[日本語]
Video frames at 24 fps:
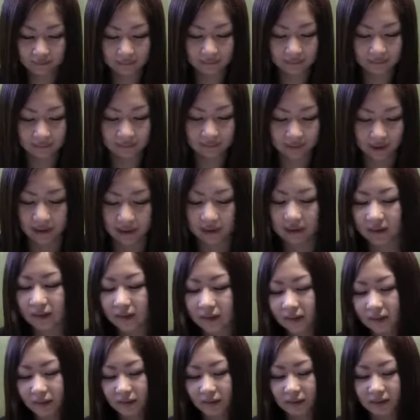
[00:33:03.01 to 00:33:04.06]
はい
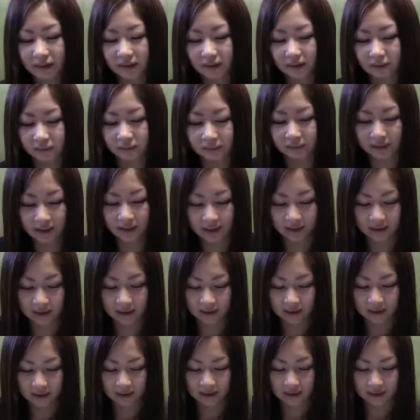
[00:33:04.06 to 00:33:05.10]
終わりで、
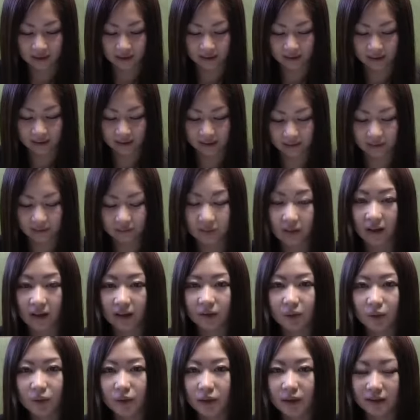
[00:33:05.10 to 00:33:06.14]
えー、あとは
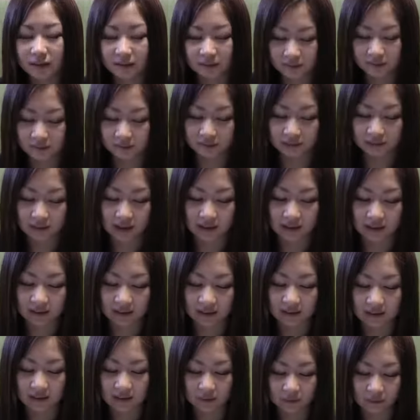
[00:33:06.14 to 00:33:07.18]
5月13
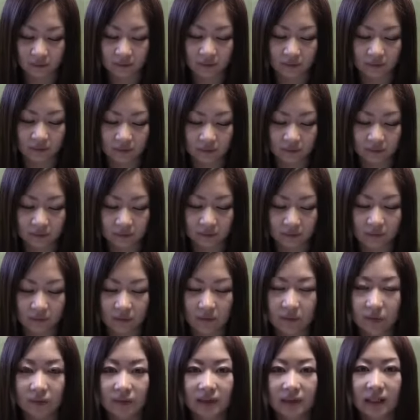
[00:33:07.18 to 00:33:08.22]
日の午後
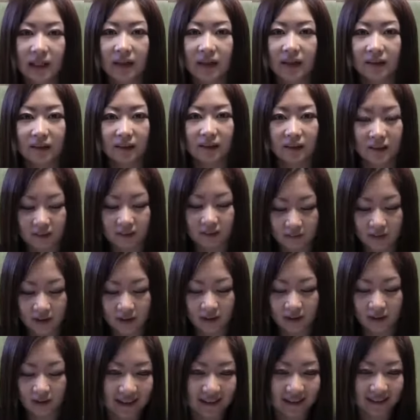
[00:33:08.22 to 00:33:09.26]
9時半から
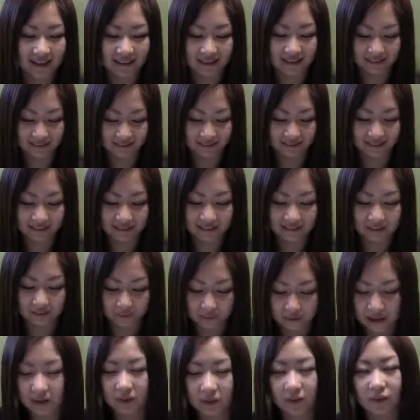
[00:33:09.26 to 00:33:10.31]
は、えー、一条
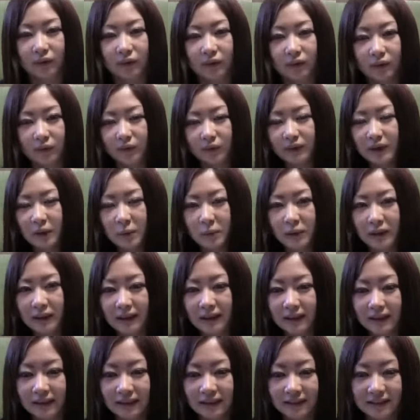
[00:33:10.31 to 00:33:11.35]
佳代子とおしゃべ
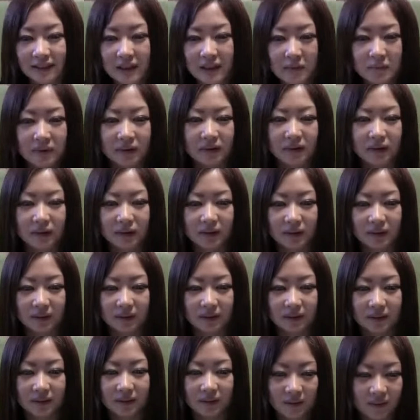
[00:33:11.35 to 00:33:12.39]
り7
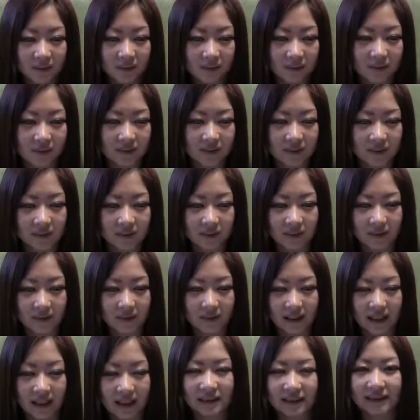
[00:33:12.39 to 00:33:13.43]
を
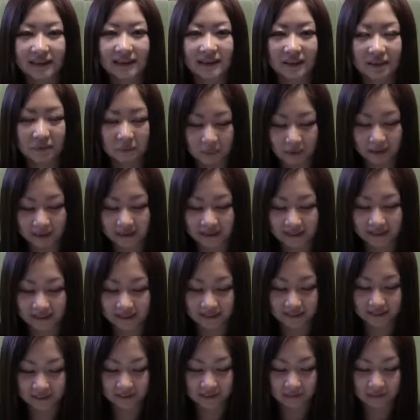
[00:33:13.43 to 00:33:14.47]
配信します
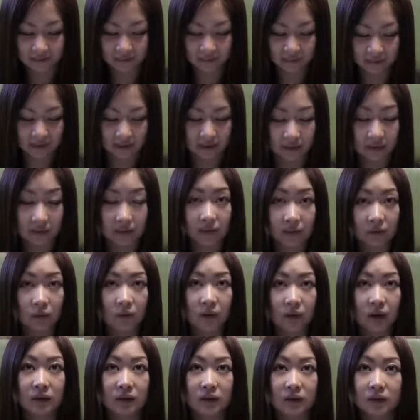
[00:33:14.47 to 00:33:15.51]
5
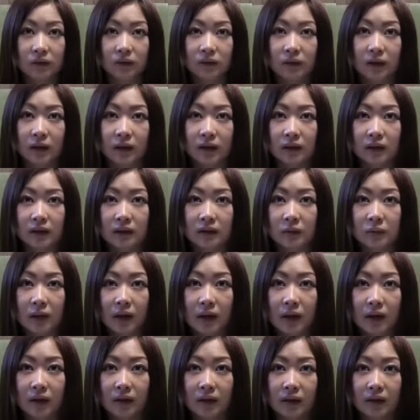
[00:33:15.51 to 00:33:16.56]
月13日
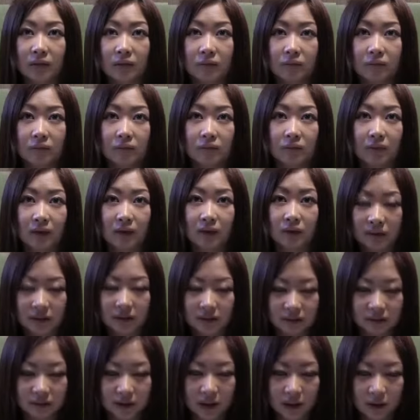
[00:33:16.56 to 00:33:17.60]
まあうんあと2
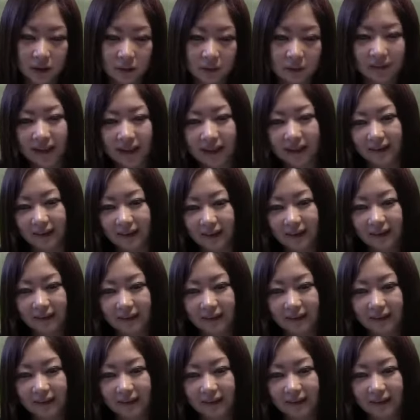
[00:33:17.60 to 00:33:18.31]
週間後ぐらいかな